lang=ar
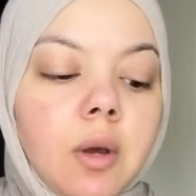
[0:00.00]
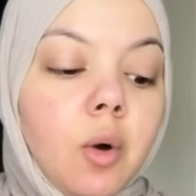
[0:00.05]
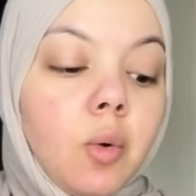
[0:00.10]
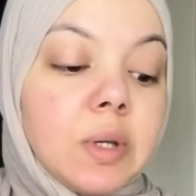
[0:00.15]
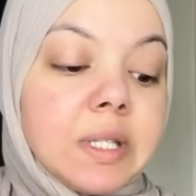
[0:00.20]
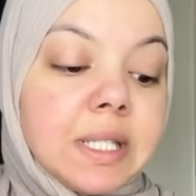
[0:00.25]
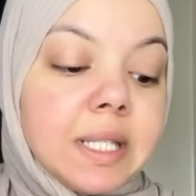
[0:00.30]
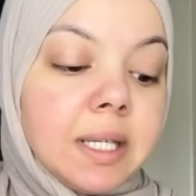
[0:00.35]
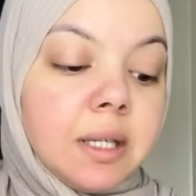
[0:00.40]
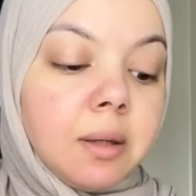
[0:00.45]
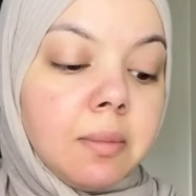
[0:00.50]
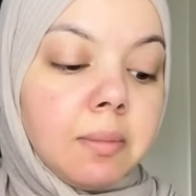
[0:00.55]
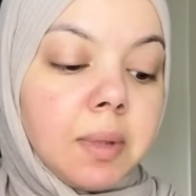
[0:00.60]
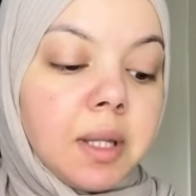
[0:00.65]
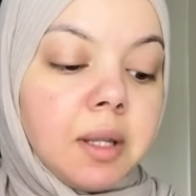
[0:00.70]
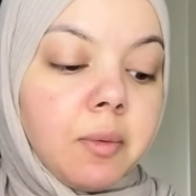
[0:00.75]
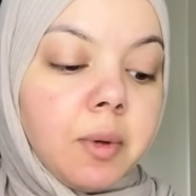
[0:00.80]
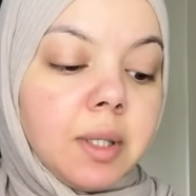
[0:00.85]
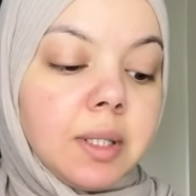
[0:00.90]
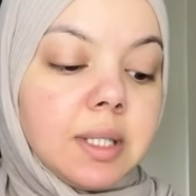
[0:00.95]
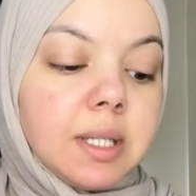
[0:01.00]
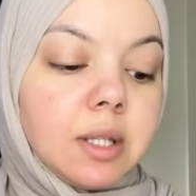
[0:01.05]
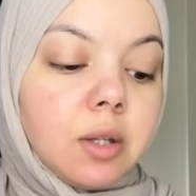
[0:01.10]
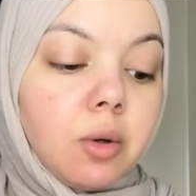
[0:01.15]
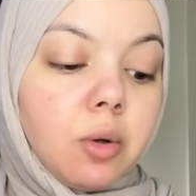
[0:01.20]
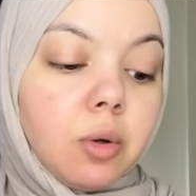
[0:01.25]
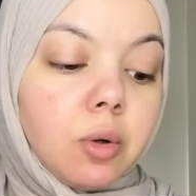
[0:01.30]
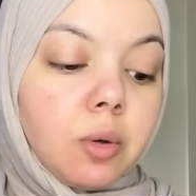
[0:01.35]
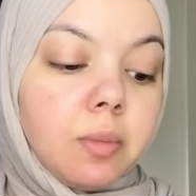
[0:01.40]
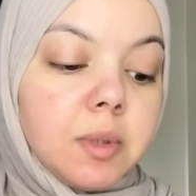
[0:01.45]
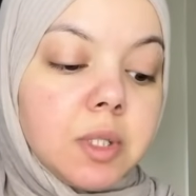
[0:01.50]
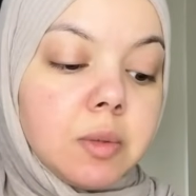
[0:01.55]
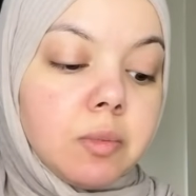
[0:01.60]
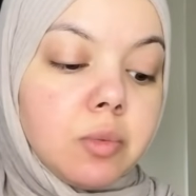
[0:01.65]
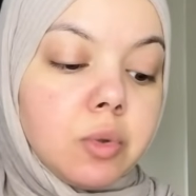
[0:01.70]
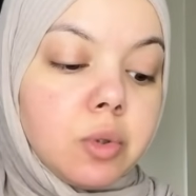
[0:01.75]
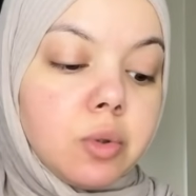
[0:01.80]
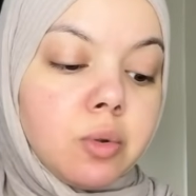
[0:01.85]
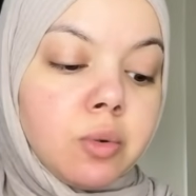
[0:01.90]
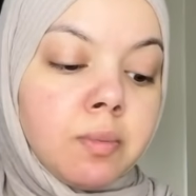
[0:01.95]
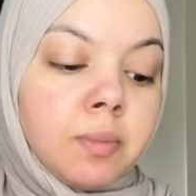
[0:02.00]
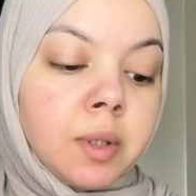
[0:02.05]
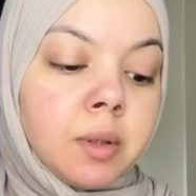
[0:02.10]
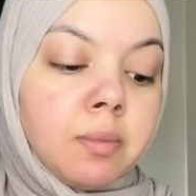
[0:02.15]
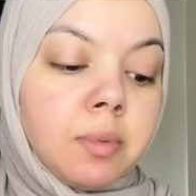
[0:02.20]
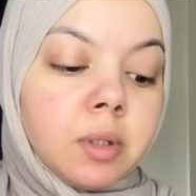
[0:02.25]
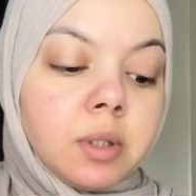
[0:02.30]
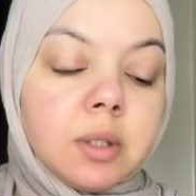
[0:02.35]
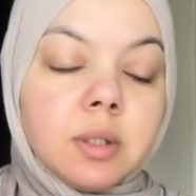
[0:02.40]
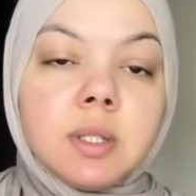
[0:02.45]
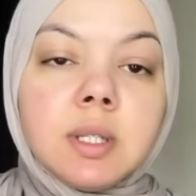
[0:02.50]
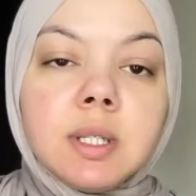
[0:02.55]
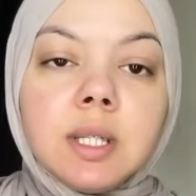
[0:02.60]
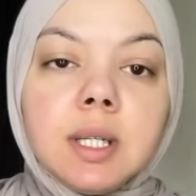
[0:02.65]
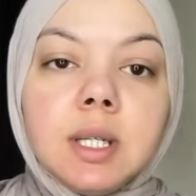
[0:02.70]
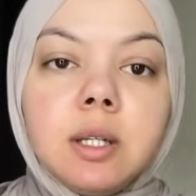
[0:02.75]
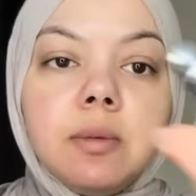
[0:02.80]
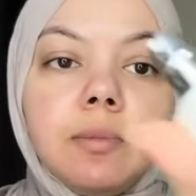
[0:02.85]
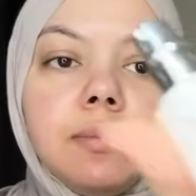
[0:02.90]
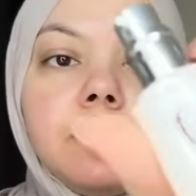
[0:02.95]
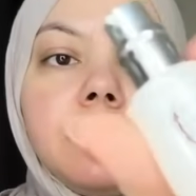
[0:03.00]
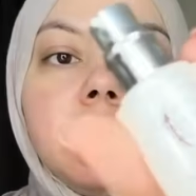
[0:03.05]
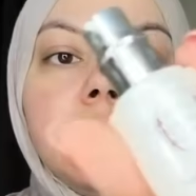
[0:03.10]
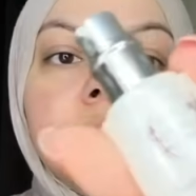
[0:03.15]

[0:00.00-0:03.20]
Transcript: هو سيرم باي ذا واي نسيت اقول لكم اسمه السوبر بوتد سيرم